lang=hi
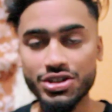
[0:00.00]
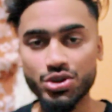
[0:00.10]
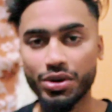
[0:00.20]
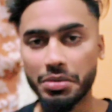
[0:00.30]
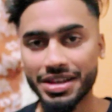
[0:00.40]

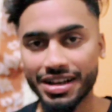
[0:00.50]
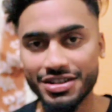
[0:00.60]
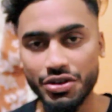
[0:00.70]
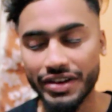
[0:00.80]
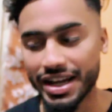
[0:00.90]
सो so, का के
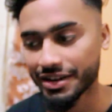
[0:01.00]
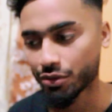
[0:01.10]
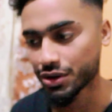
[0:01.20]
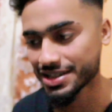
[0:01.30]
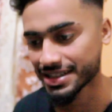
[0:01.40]
जो फ़ैन है
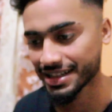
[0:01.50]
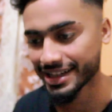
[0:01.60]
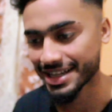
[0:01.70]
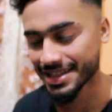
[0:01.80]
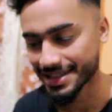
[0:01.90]
वो इसके लिए
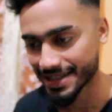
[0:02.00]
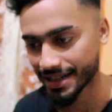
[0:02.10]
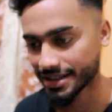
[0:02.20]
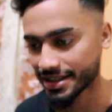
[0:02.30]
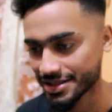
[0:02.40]
कैसे
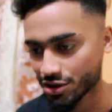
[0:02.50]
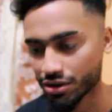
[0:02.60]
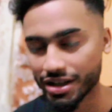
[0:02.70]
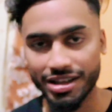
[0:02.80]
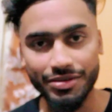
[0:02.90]
एक्साइटेड है
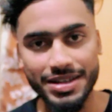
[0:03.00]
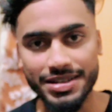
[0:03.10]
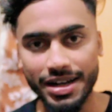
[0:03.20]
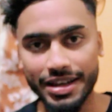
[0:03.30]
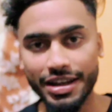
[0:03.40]
जिन्होंने रिक्वेस्ट
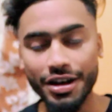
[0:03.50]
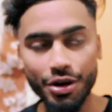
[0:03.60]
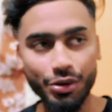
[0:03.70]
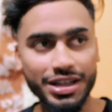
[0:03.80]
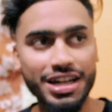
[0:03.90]
कराई है
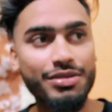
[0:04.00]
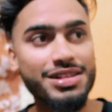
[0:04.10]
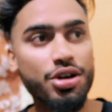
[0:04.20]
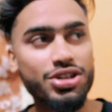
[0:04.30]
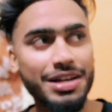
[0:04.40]
उनकी
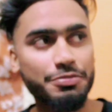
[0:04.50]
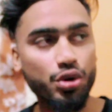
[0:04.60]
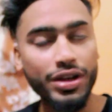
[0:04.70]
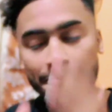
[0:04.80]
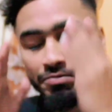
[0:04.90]
रिक्वेस्ट एक्सेप्ट तो
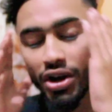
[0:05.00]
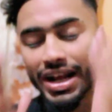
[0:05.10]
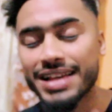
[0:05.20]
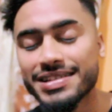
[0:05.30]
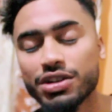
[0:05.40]
हुई और
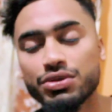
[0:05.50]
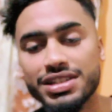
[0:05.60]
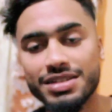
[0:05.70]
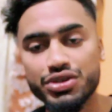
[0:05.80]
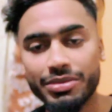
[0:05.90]
ऐसी न्यू
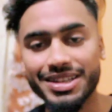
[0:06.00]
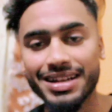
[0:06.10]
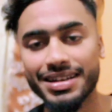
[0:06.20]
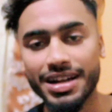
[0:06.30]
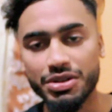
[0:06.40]
चीज़ें मुझे
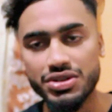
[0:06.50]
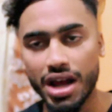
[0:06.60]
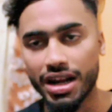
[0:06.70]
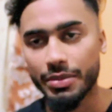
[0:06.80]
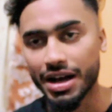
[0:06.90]
बताते रहे अब
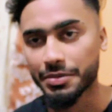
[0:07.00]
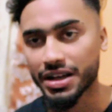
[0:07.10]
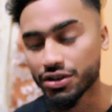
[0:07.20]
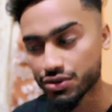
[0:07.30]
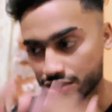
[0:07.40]
इन मैं आपके
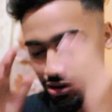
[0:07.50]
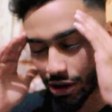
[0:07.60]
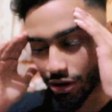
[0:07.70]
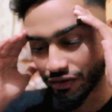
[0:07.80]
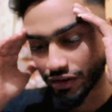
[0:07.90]
लिए न्यू चीज़ें
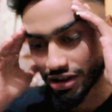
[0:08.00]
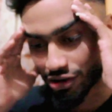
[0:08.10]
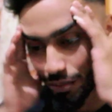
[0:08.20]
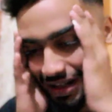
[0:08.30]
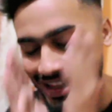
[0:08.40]
लाऊंगा
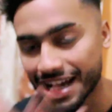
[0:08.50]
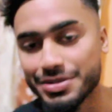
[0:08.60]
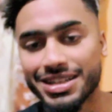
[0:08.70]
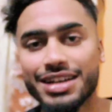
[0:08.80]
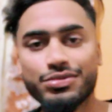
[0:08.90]
तो मिलते हैं
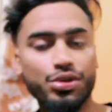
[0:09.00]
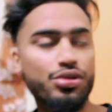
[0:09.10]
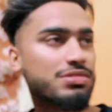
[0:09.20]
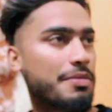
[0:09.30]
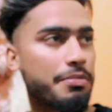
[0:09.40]
आपसे नेक्स्ट
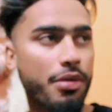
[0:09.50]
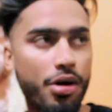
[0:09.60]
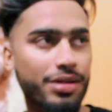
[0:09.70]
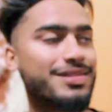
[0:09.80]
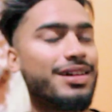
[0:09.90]
वीडियो अपना
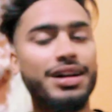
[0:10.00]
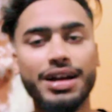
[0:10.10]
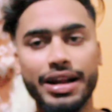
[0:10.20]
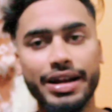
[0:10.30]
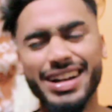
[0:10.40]
बहुत ज़्यादा
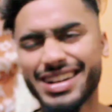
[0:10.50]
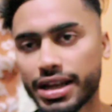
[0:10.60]
ख्याल रखें